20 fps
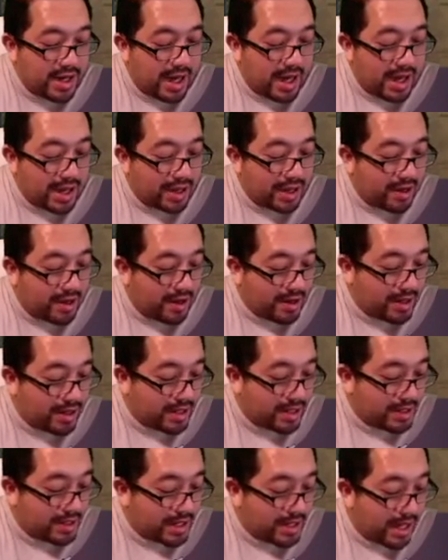ร่ก็คื
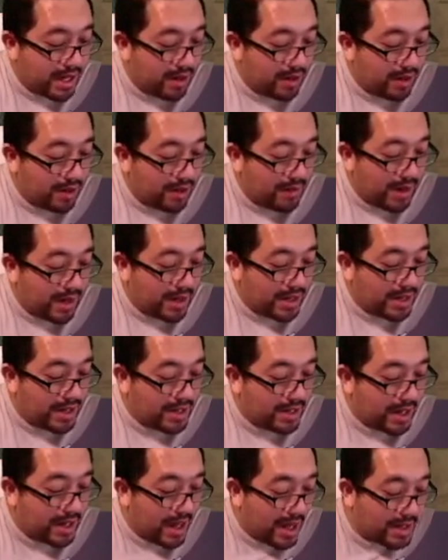อจะอันล็อกมากขึ้น
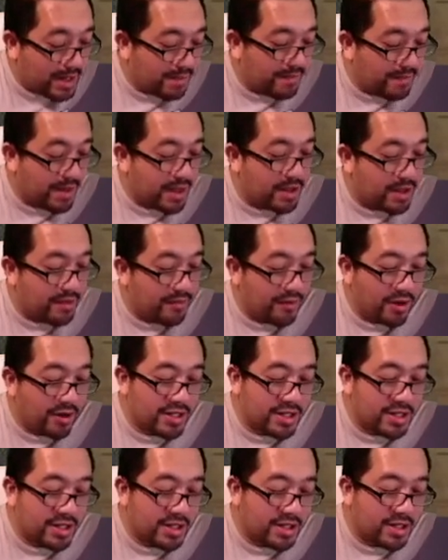50 มาสมวอ
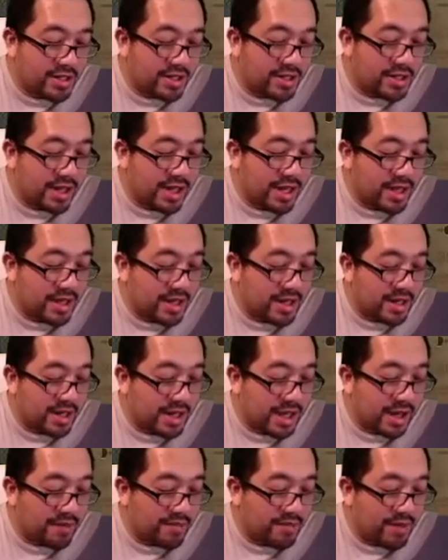เชอร์ได้เห
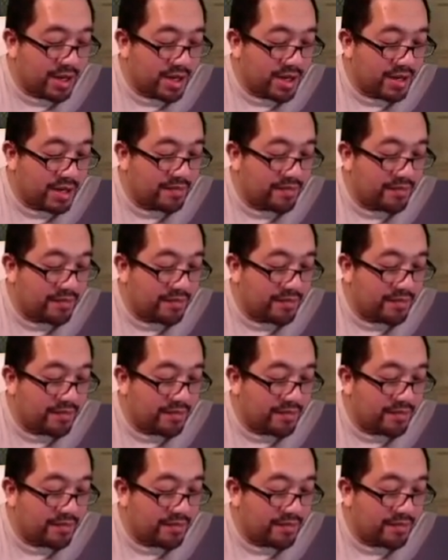รียญเพิ่ม